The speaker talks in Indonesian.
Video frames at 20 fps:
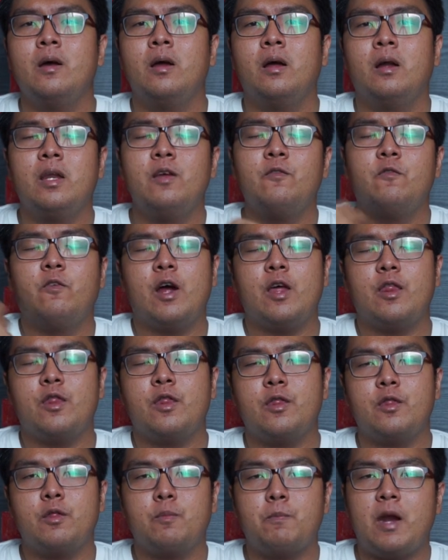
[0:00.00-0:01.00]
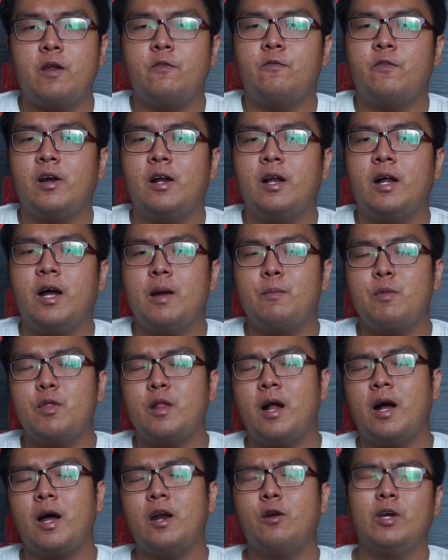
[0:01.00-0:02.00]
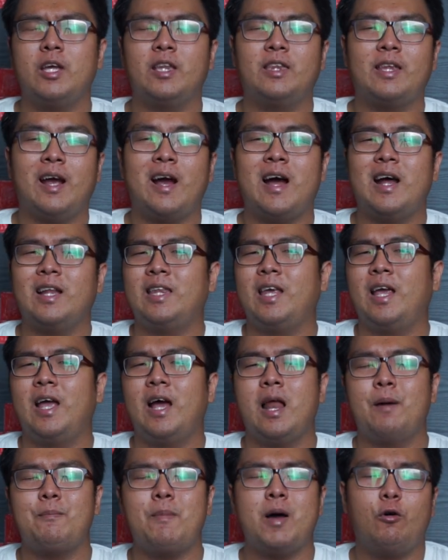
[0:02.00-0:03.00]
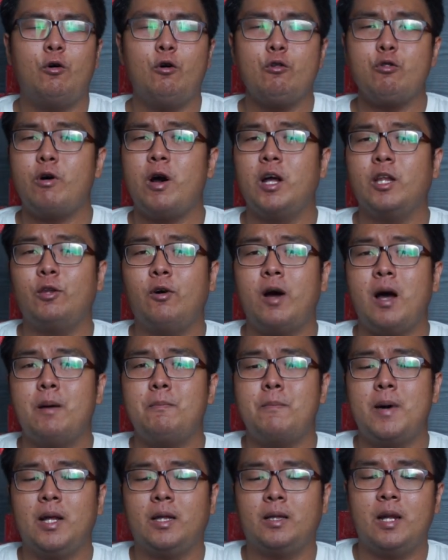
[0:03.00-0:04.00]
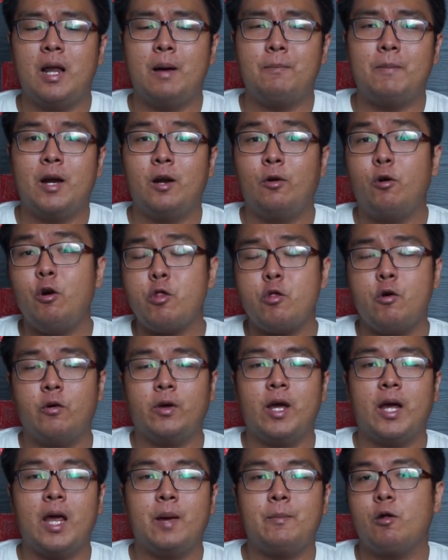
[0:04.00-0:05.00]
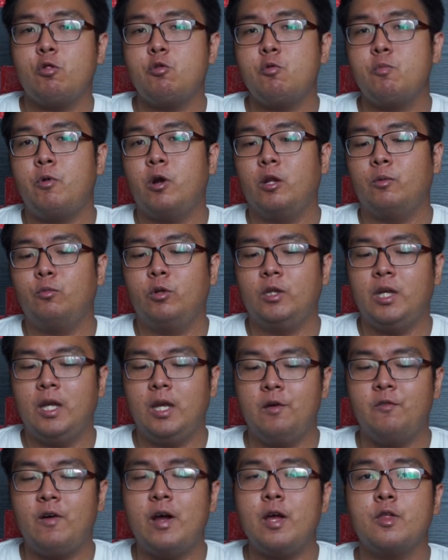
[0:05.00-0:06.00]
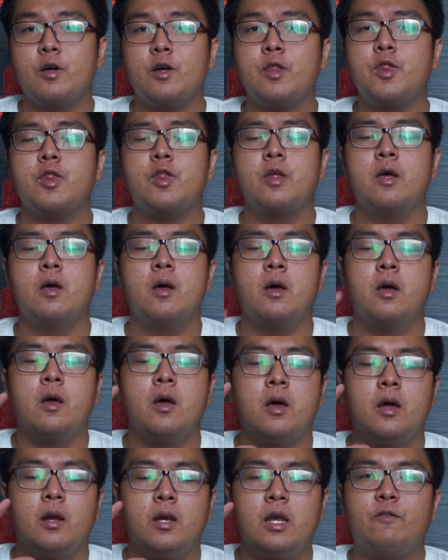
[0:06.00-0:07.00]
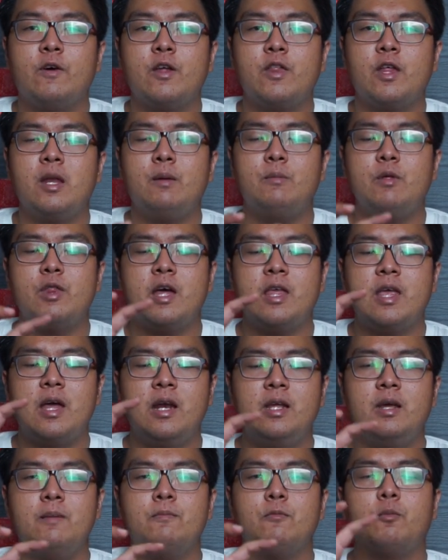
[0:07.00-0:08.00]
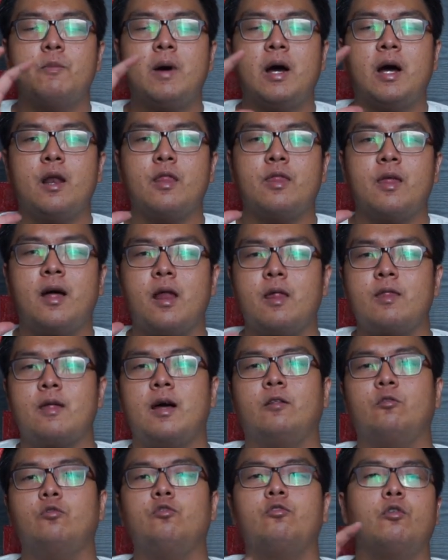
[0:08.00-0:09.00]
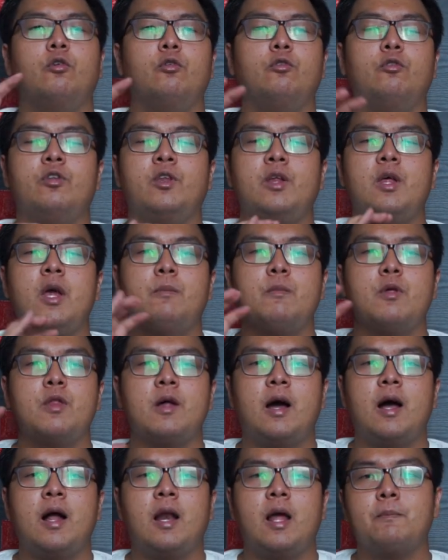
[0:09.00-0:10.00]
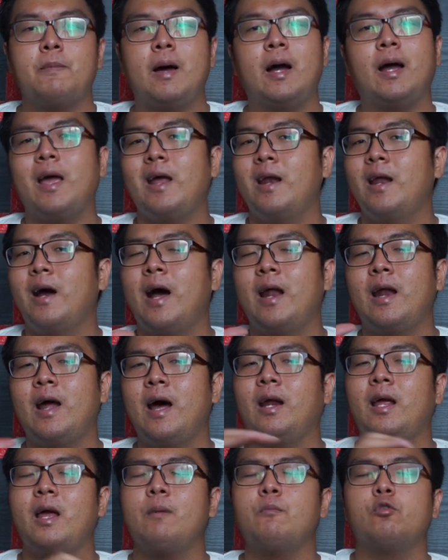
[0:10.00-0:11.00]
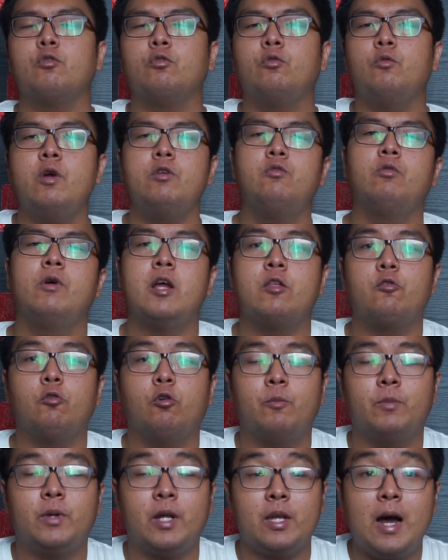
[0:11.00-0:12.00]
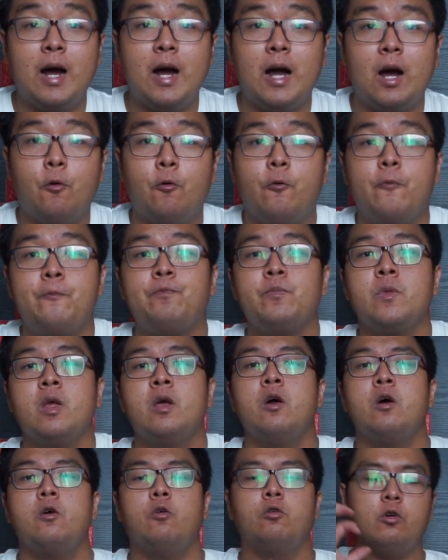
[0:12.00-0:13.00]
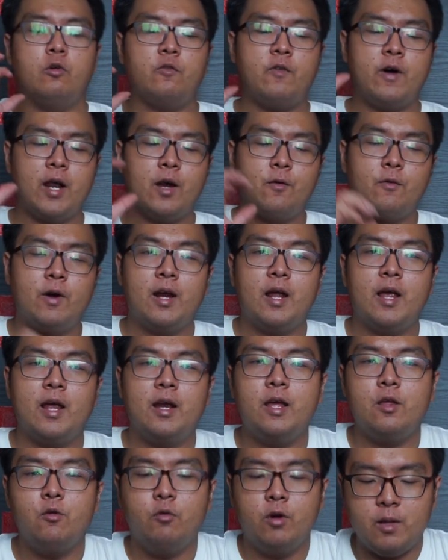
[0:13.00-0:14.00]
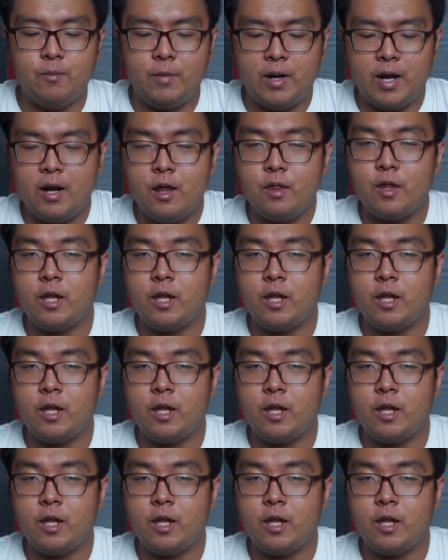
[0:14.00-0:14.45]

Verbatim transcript: device peripheral kayak misalkan Logitech K380 atau K480 yang emang support multi devices, Device ini bisa jadi merupakan salah satu solusi yang bisa kalian pakai dengan harga yang menurut gue juga cukup terjangkau. Untuk varian warnanya dia juga cuma ada